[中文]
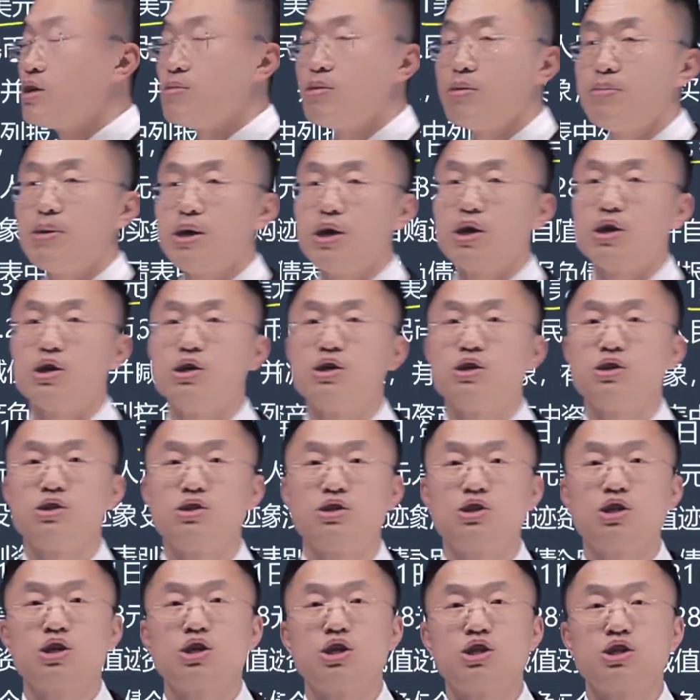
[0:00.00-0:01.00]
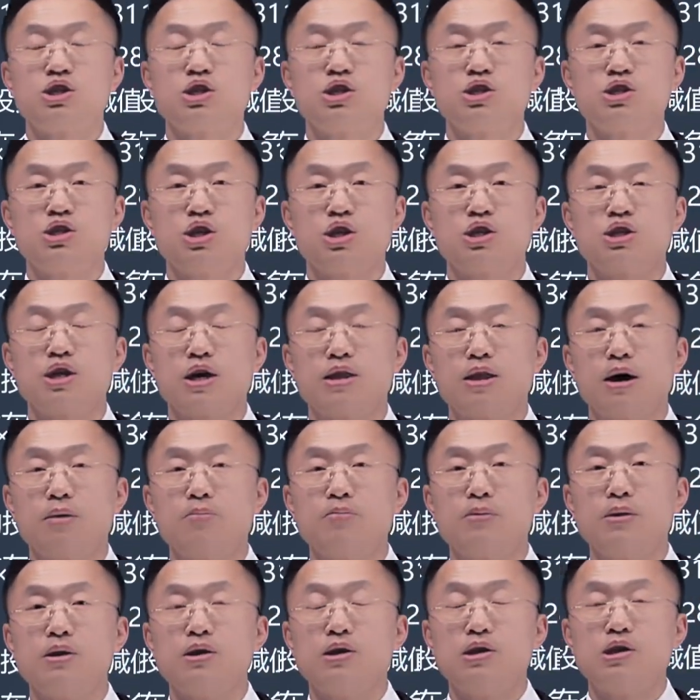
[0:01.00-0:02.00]
人民币，这个是折谁
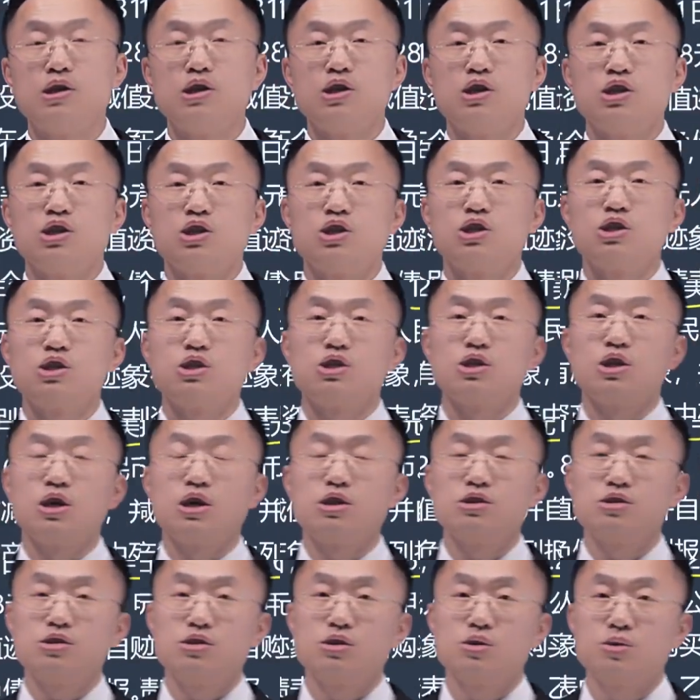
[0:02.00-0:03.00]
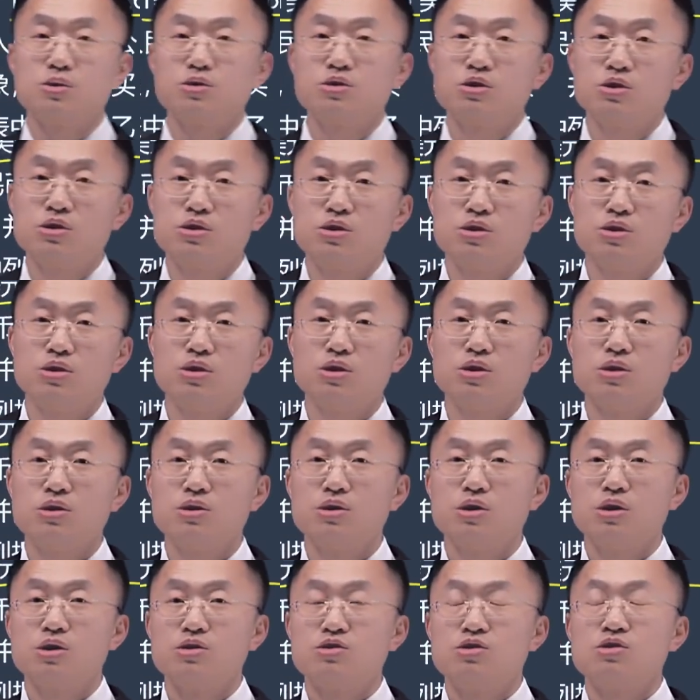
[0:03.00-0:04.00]
的？是折子公
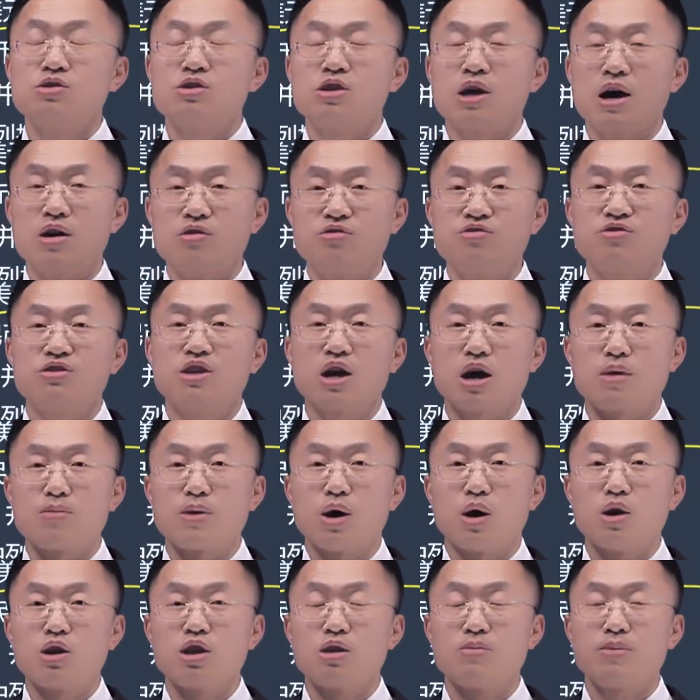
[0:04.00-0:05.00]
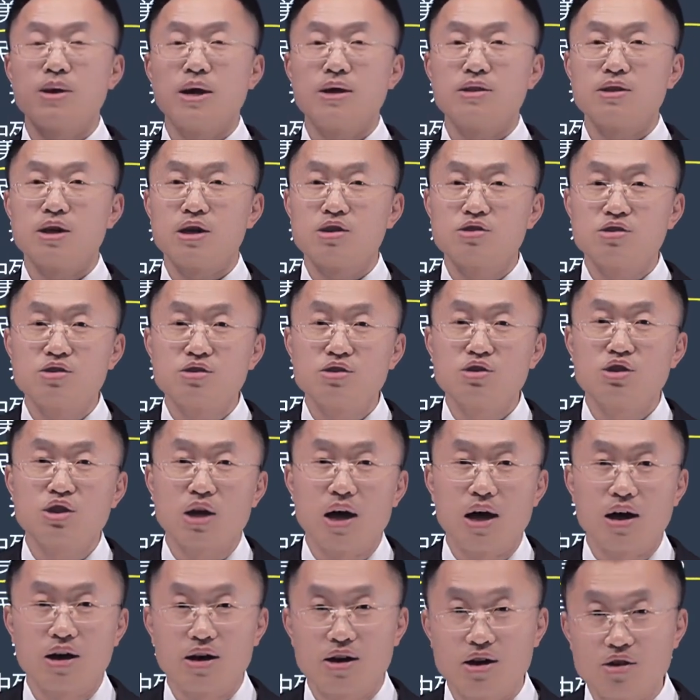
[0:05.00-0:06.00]
司资产负债表里边的资
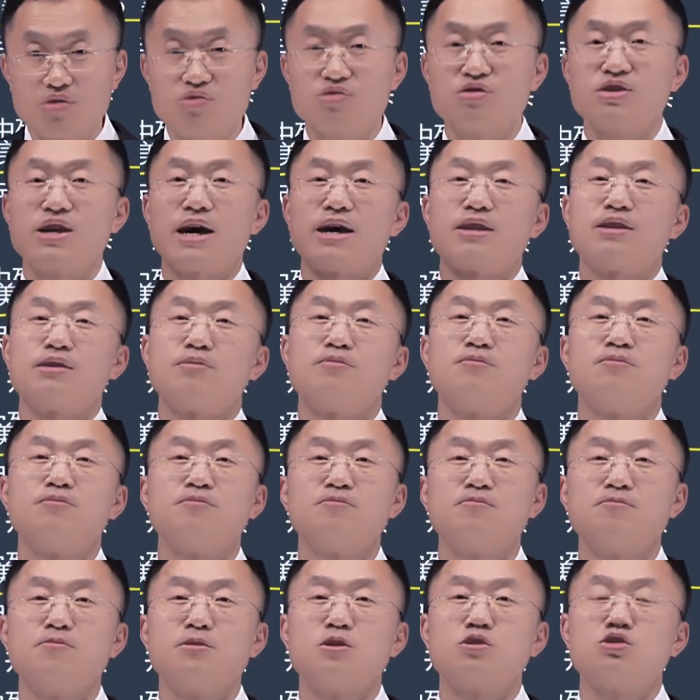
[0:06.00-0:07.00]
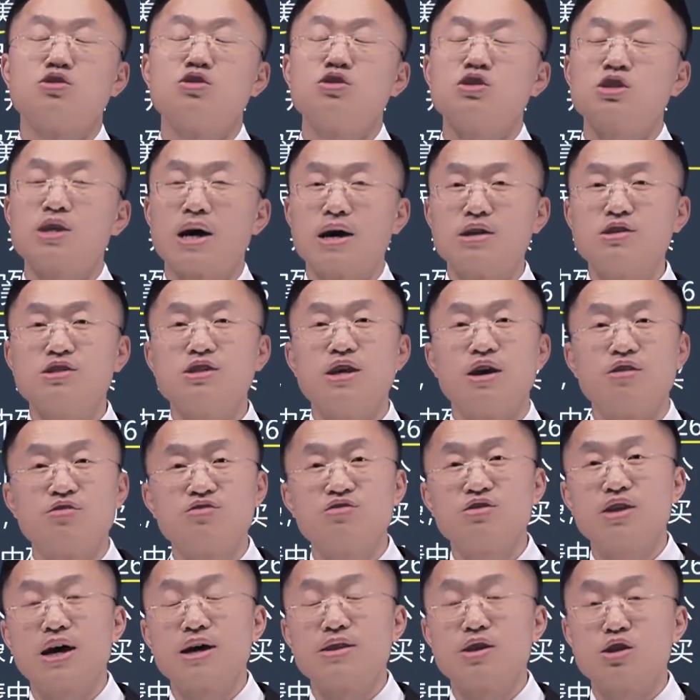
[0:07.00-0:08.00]
产和负债的。资产减
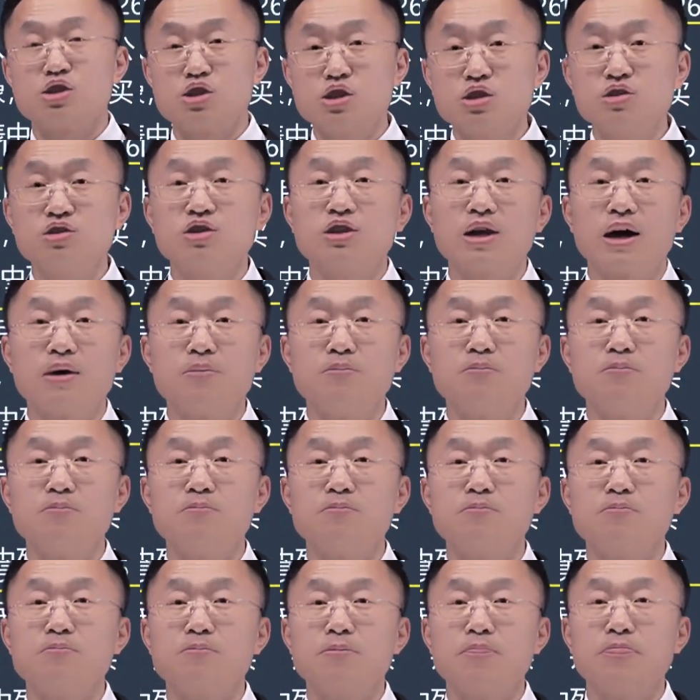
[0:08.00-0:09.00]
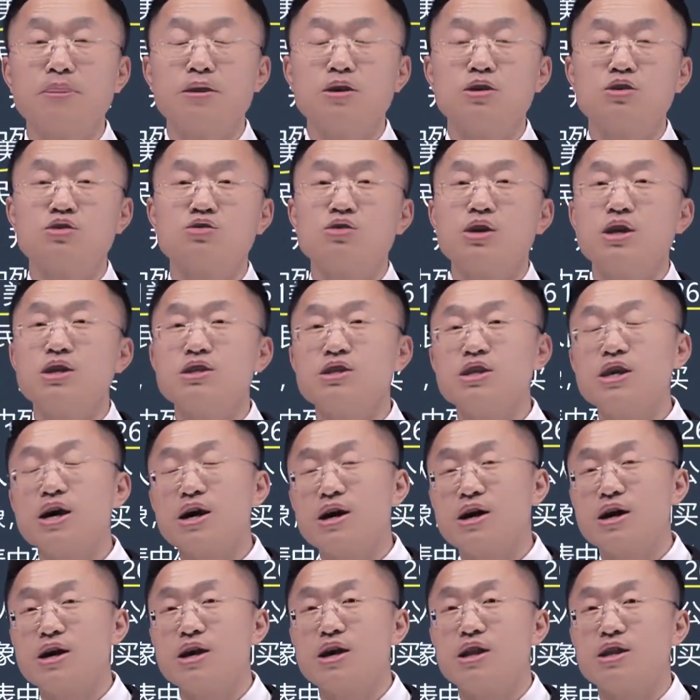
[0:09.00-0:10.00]
负债的净资产，所以你
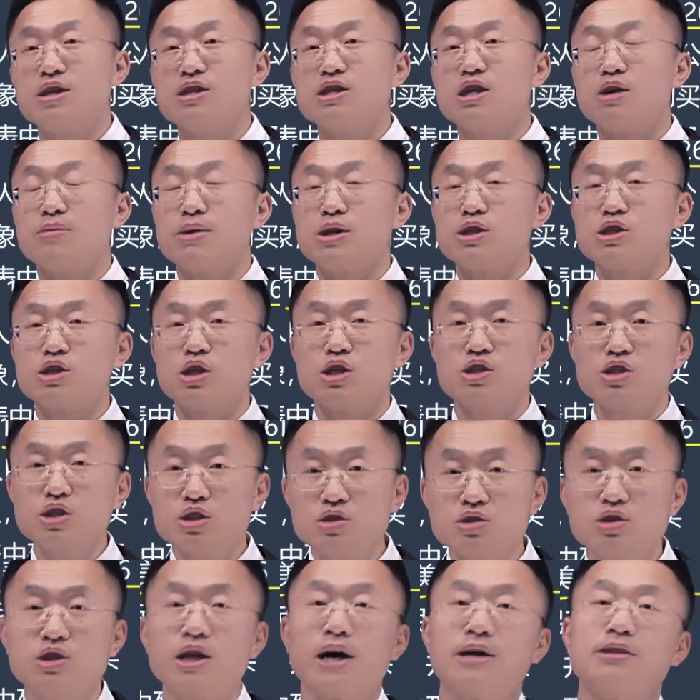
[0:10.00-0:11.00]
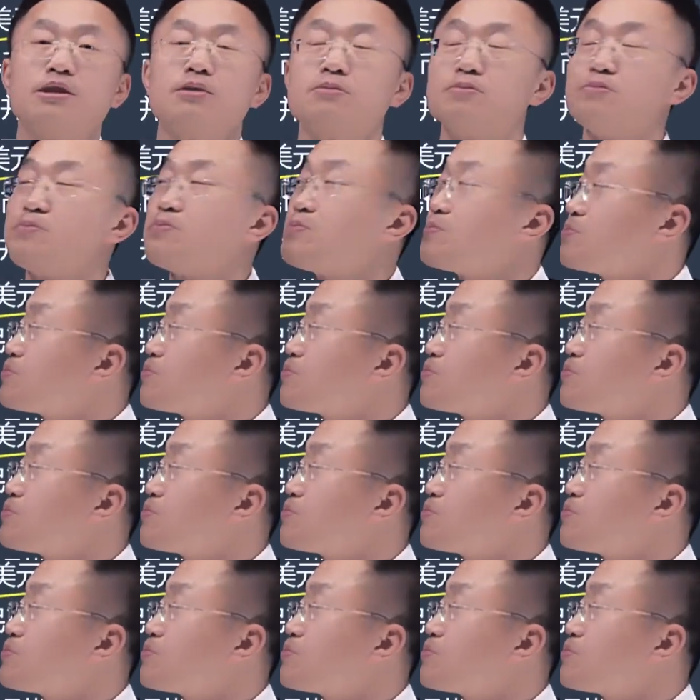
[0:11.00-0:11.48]
也可以理解为折净资产的，